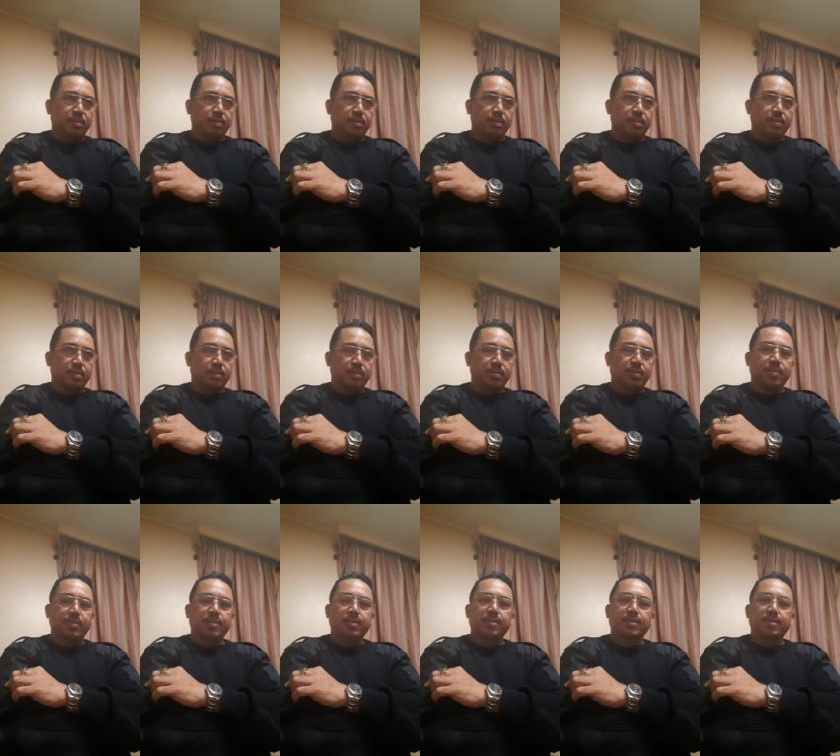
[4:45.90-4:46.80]
And then
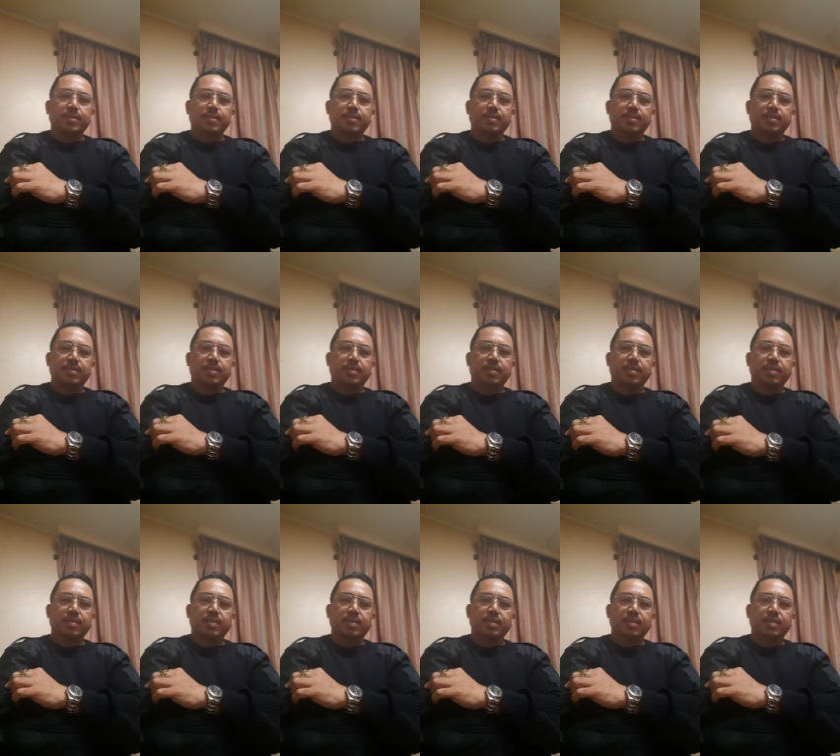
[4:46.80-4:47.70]
uh,
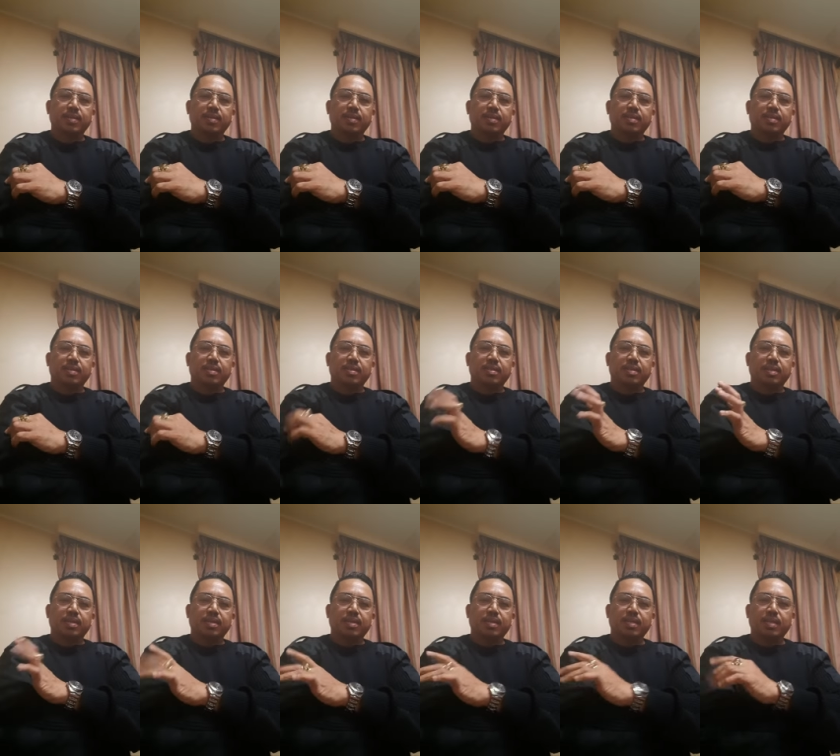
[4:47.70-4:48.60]
sa
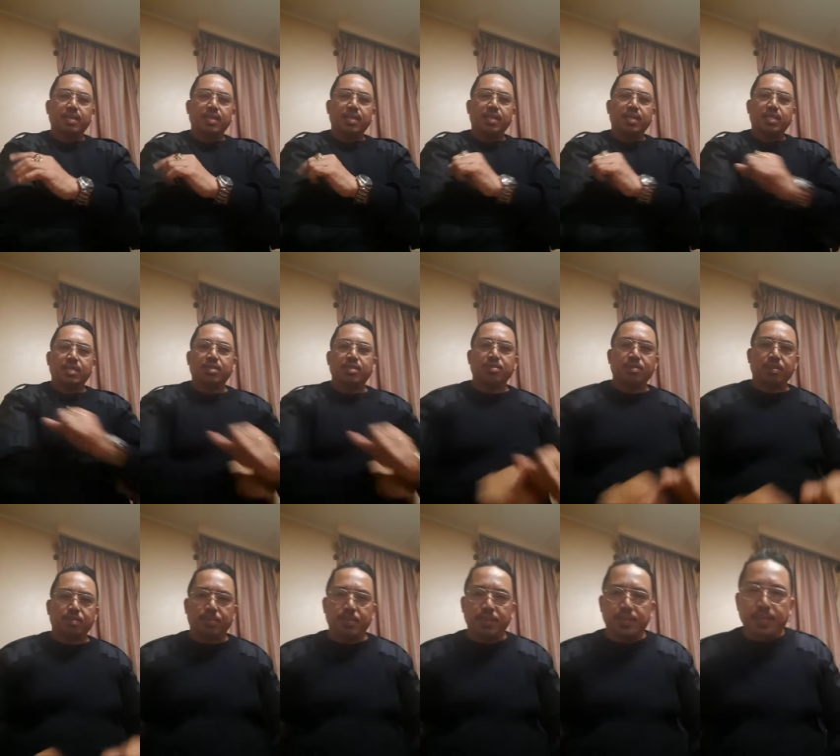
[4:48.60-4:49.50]
akin nalinis ko
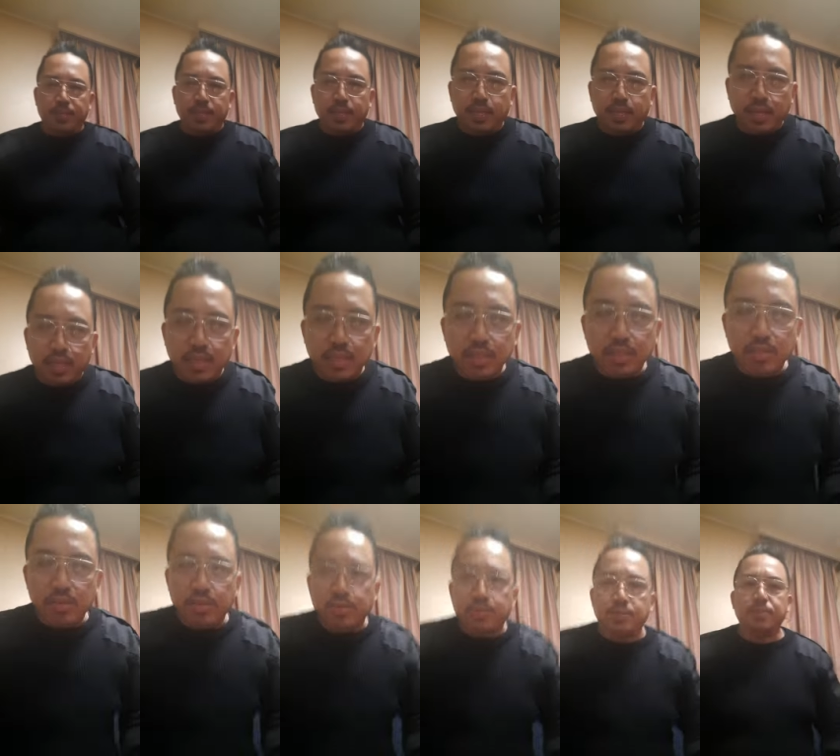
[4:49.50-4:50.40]
naman ha nalinis ko
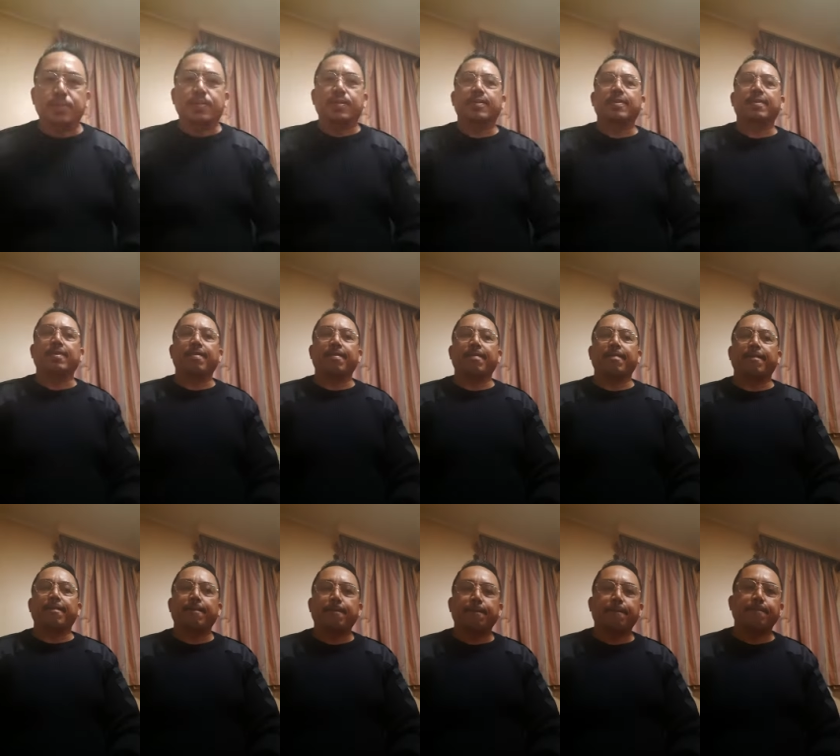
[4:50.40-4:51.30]
yung uh,
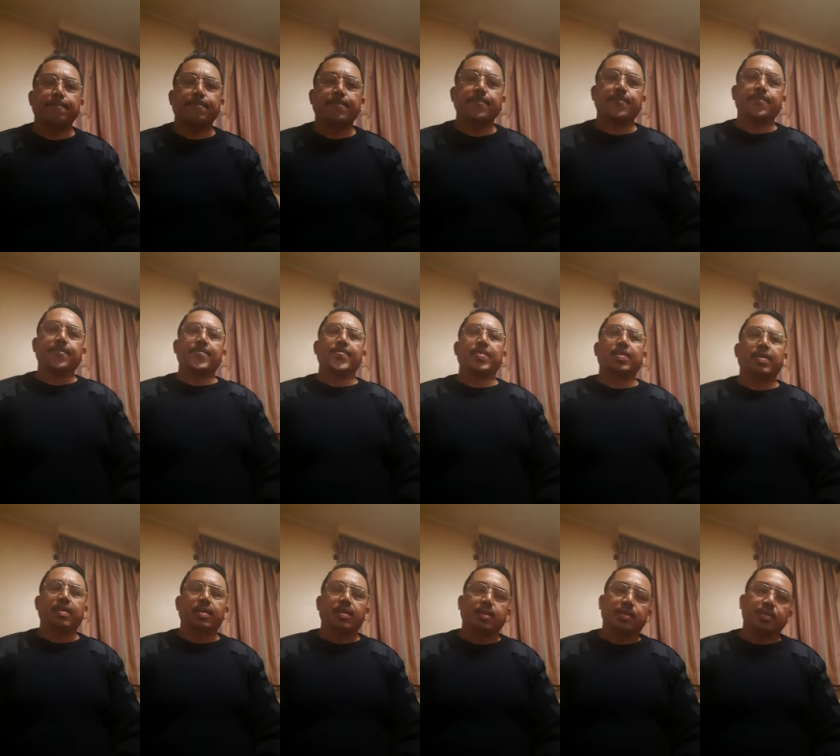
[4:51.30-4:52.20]

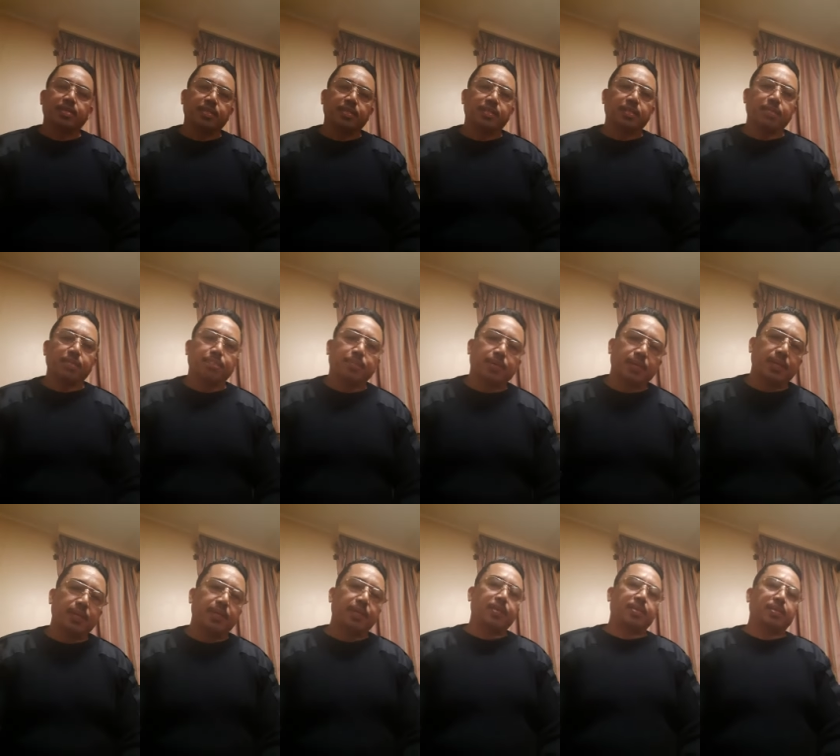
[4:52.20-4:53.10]
kasi
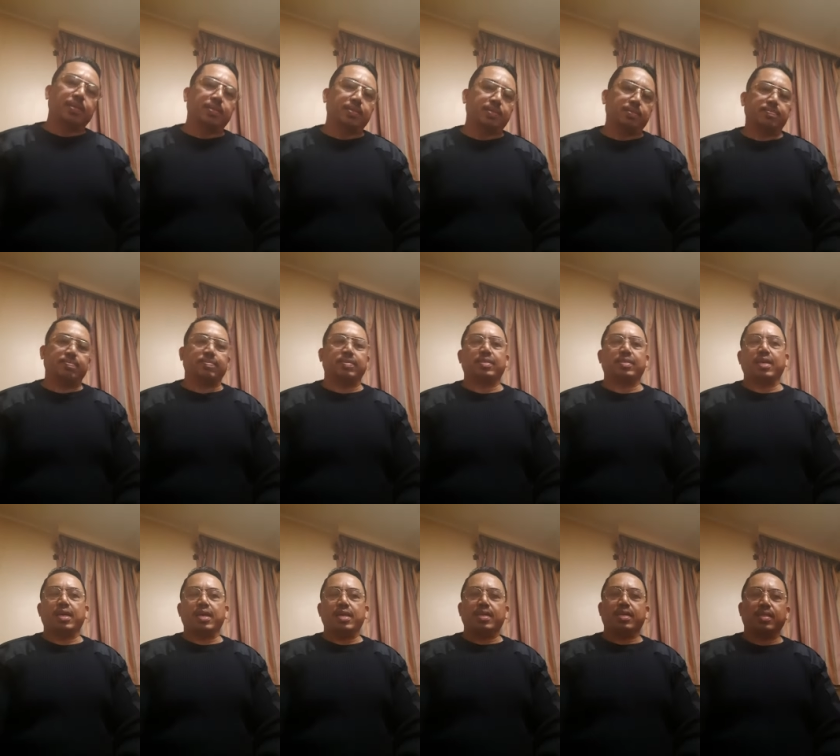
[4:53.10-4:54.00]
syempre
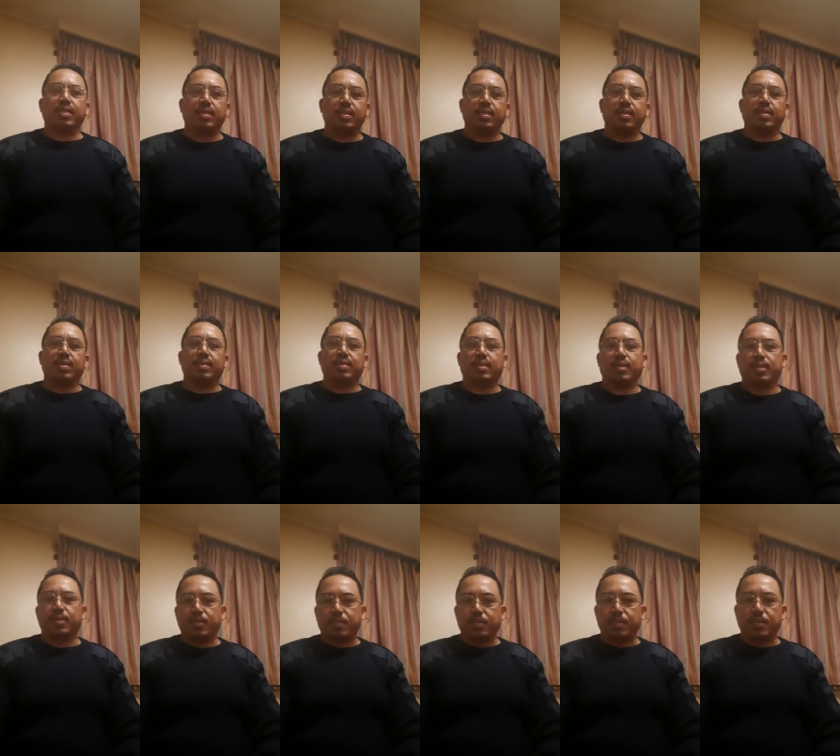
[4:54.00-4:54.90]
sayang din eh
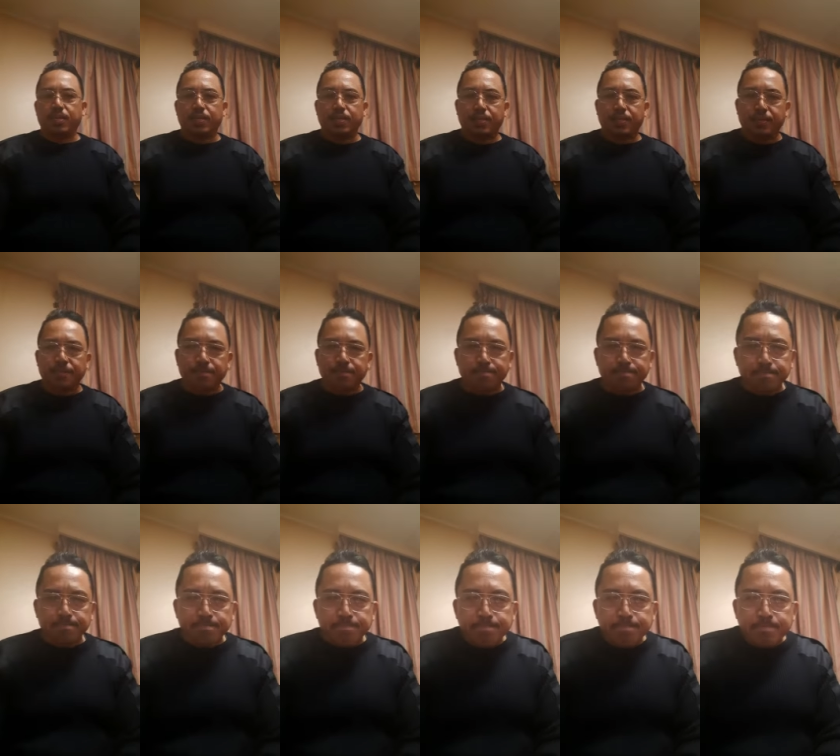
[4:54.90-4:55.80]
sayang di ating
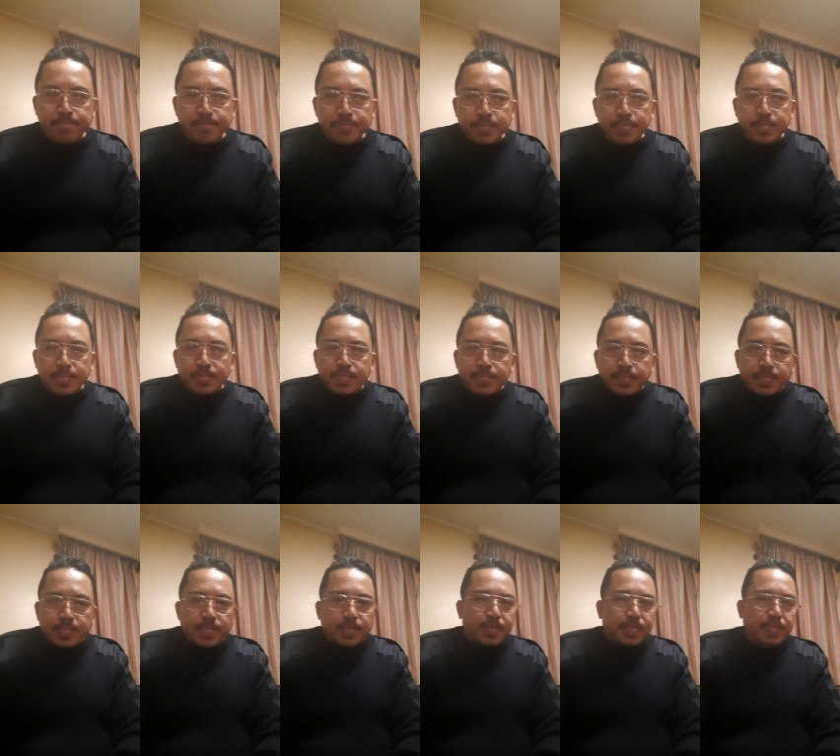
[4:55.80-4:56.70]

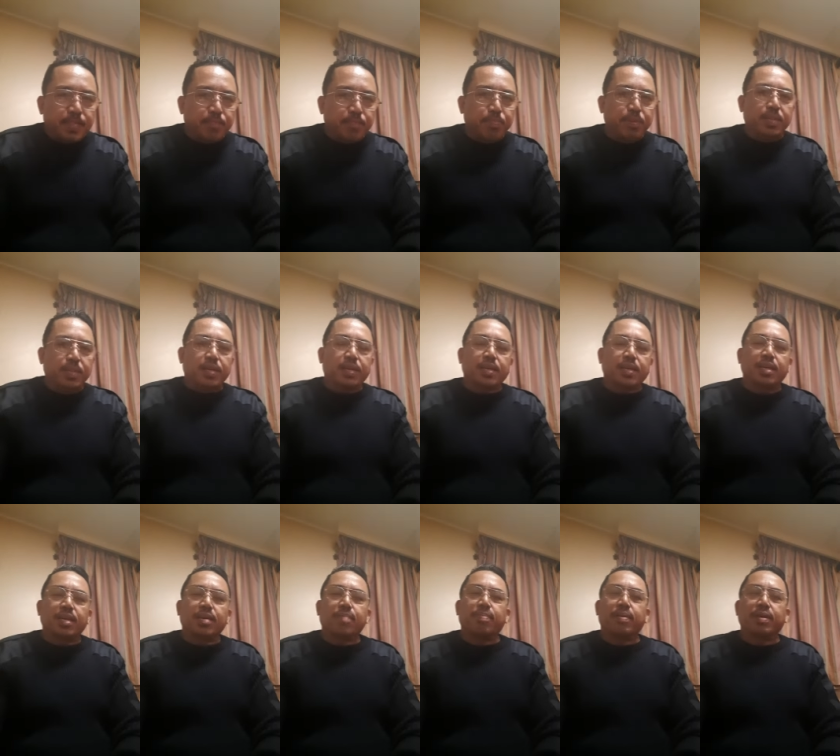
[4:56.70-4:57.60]
ating
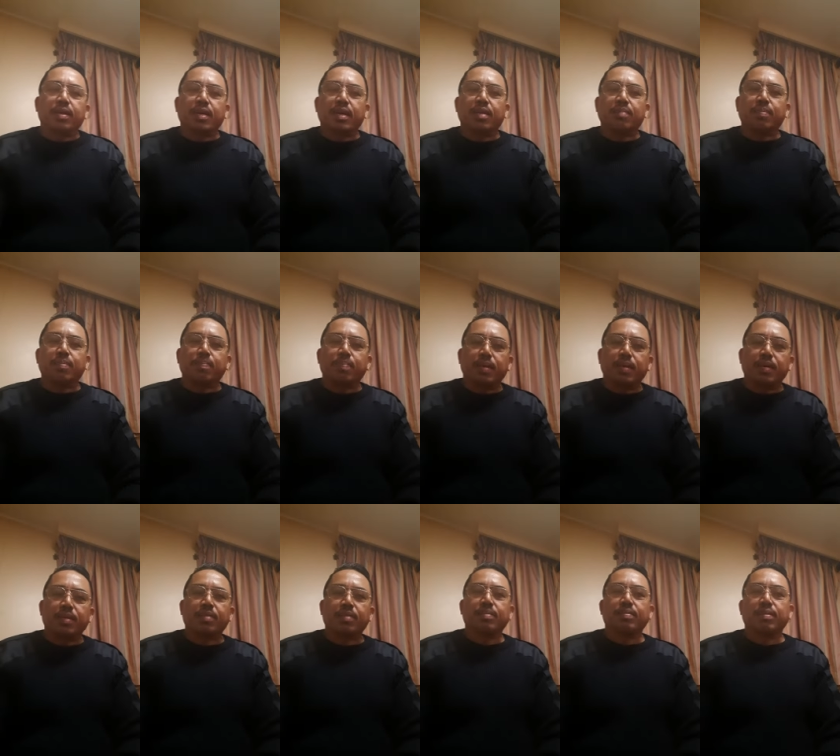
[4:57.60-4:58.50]
pinaghirapan kahit pa
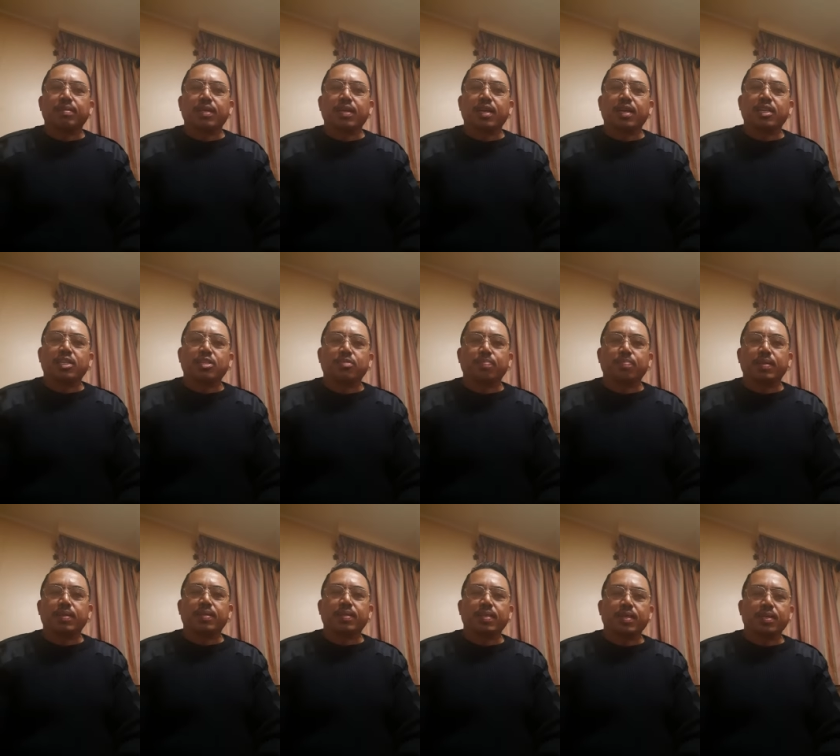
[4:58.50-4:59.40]
paano
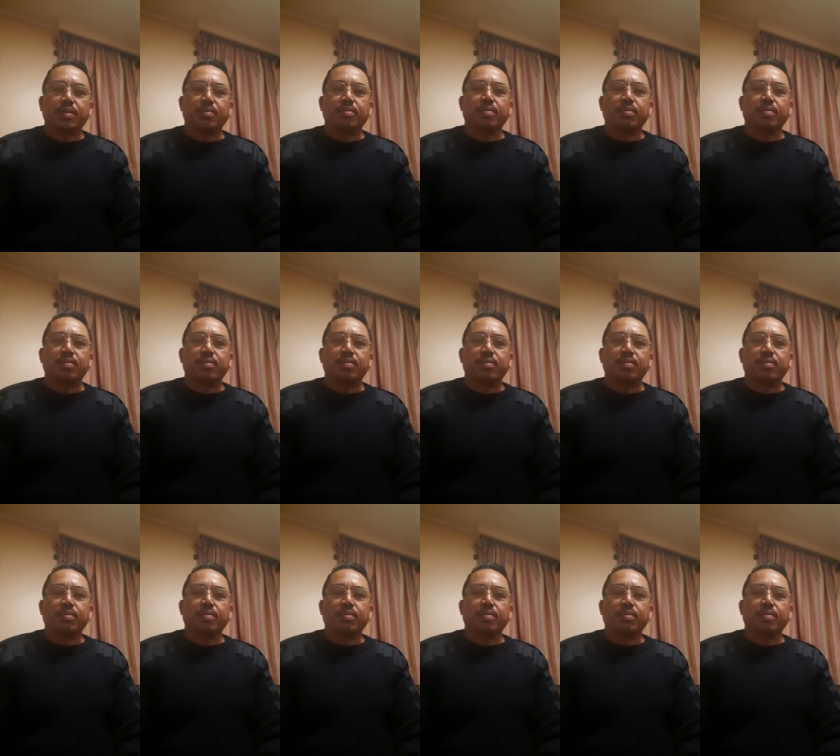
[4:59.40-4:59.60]
nag-aspire tayo